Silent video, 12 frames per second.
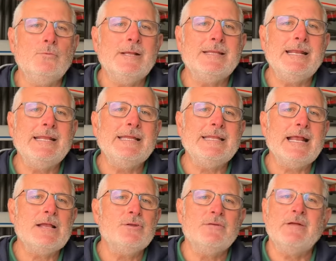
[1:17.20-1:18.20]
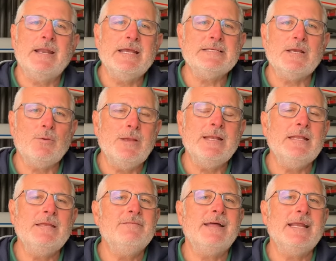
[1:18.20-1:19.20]
un atleta della Canottieri Varese, quindi
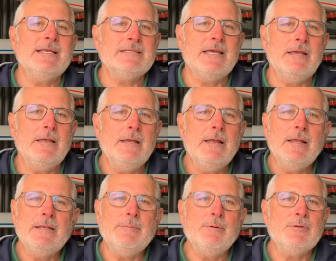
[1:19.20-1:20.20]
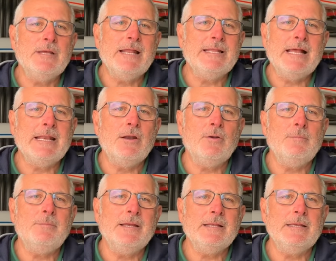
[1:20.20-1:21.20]
di Varese, di poter andare alle
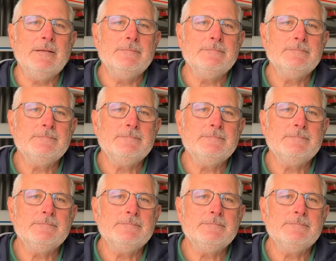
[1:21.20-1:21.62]
Olimpiadi.